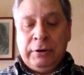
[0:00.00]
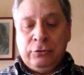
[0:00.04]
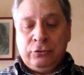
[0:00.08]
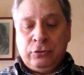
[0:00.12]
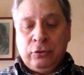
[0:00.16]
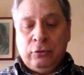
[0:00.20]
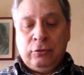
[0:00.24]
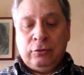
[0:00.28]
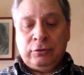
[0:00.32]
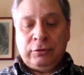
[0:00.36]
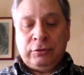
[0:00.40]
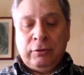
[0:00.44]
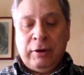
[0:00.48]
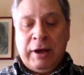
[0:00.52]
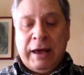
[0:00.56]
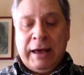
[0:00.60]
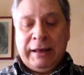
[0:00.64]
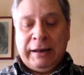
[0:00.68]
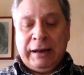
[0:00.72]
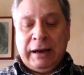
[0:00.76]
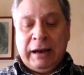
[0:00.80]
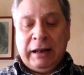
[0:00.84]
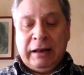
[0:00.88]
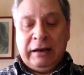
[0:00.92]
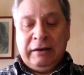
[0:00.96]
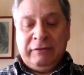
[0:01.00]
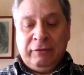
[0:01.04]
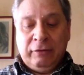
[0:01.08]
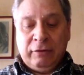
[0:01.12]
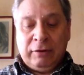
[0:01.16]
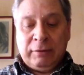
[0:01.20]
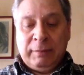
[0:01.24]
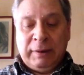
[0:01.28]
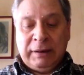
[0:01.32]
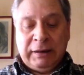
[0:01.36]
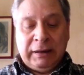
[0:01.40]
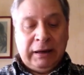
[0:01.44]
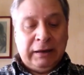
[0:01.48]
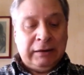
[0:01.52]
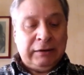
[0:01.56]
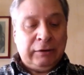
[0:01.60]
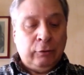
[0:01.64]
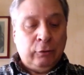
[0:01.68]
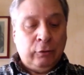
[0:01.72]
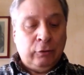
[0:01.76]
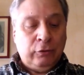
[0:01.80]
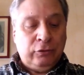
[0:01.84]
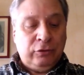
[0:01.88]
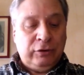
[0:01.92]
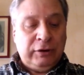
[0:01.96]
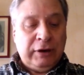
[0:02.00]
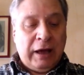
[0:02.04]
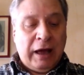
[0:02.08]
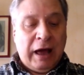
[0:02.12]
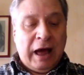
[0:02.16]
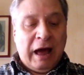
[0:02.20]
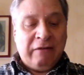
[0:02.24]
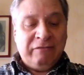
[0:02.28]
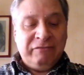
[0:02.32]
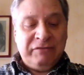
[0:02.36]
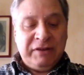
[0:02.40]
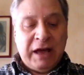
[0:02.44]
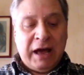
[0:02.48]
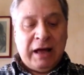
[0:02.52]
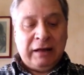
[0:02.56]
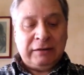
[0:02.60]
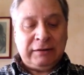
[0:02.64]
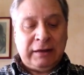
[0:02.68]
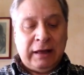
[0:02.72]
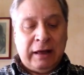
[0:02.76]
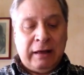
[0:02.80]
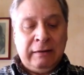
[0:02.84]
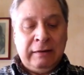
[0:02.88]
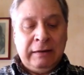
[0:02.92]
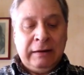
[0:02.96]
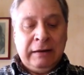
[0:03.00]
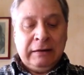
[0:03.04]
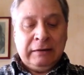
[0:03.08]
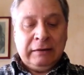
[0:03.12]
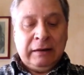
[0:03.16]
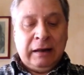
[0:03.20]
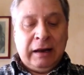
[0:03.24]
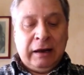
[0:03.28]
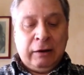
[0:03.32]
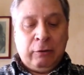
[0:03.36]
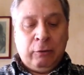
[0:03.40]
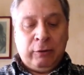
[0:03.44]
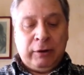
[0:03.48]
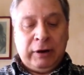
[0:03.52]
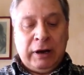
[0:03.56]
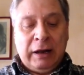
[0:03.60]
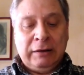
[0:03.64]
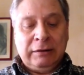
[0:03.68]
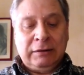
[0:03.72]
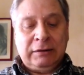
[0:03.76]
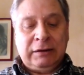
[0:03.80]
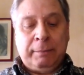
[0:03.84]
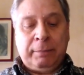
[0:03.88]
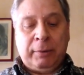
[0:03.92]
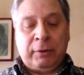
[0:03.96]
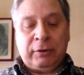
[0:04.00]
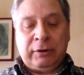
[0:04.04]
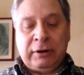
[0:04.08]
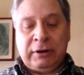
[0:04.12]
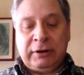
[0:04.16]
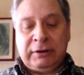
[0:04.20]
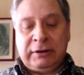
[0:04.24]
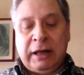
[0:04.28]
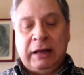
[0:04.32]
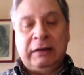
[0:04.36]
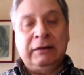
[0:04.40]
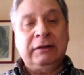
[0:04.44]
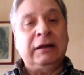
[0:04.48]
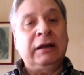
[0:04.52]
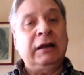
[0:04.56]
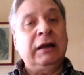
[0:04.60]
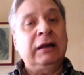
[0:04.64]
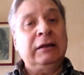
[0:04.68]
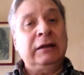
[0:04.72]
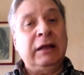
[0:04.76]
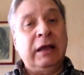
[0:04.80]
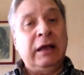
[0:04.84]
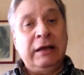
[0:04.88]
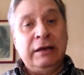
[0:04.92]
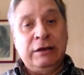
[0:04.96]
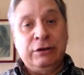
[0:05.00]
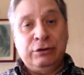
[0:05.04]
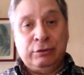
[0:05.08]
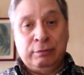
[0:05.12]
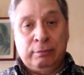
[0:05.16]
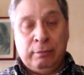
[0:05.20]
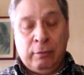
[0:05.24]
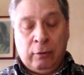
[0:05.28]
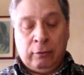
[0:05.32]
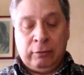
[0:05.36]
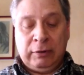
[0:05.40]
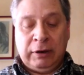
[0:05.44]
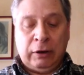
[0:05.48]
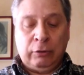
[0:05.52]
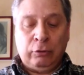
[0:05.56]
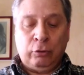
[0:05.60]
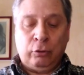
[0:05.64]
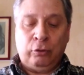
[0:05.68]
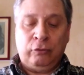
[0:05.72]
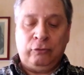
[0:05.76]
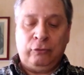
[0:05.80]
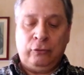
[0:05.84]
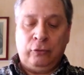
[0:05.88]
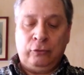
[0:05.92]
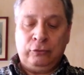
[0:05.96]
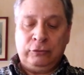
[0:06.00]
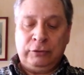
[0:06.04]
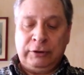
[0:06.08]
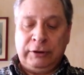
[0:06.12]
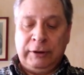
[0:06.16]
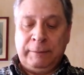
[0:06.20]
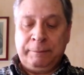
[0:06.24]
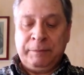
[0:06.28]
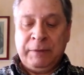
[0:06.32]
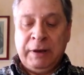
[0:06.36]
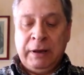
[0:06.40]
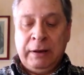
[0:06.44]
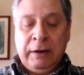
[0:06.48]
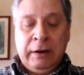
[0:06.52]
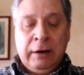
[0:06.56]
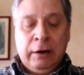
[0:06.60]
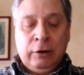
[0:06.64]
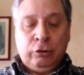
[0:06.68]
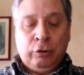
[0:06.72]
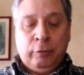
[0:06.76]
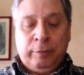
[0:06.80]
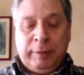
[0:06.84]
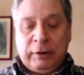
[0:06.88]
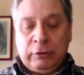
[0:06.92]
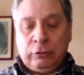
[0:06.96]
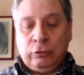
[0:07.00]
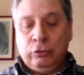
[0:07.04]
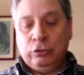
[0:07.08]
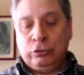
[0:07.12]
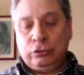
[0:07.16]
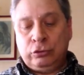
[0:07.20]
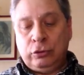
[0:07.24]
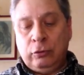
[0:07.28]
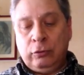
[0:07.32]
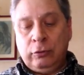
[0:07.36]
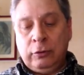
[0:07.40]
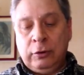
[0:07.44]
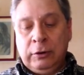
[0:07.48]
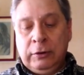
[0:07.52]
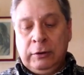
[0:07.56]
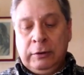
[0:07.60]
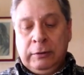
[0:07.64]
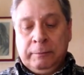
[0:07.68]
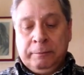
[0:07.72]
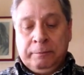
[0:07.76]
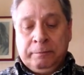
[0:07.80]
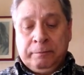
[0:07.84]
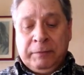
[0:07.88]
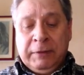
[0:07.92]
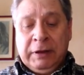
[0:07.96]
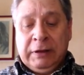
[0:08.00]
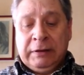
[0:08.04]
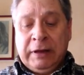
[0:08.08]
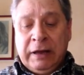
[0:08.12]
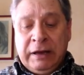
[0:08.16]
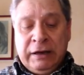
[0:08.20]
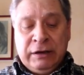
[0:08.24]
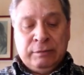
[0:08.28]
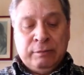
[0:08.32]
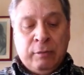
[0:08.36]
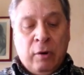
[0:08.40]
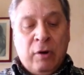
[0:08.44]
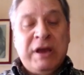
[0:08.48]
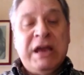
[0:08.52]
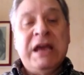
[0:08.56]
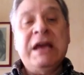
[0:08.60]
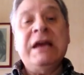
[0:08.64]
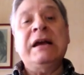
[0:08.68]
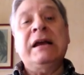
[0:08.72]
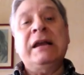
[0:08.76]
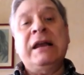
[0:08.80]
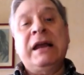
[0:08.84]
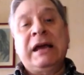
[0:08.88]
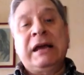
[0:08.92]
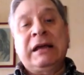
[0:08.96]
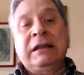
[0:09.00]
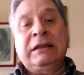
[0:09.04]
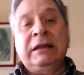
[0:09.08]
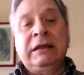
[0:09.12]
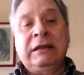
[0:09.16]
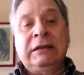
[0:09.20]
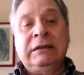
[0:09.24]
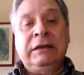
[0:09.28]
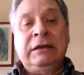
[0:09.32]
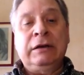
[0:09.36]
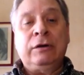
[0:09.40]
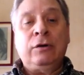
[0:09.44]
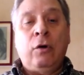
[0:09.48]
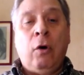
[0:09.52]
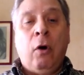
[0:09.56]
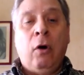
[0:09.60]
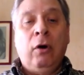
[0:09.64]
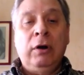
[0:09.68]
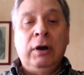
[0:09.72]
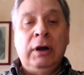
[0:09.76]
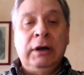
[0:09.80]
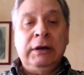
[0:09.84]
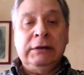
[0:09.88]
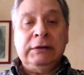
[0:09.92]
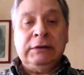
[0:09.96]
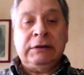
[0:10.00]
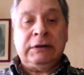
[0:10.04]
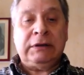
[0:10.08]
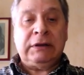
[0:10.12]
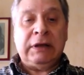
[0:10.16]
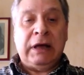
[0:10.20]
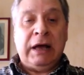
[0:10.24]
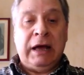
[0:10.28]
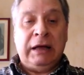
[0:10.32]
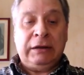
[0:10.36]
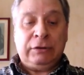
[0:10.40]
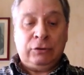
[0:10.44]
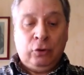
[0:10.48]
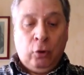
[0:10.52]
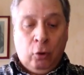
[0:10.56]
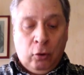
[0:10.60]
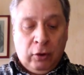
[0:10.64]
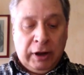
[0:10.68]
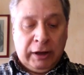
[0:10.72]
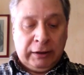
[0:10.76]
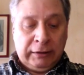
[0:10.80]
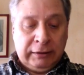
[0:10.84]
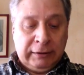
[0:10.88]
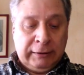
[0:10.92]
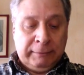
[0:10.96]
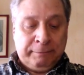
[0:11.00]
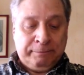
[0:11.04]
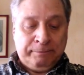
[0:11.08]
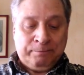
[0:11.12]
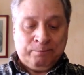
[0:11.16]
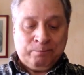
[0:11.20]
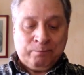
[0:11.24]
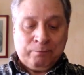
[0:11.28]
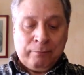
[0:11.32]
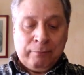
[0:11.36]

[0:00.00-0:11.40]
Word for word: religioso era la riforma della teologia avviata dalla corrente protestante del deismo, la loro fonte, soprattutto il deismo inglese di Collins e Toland,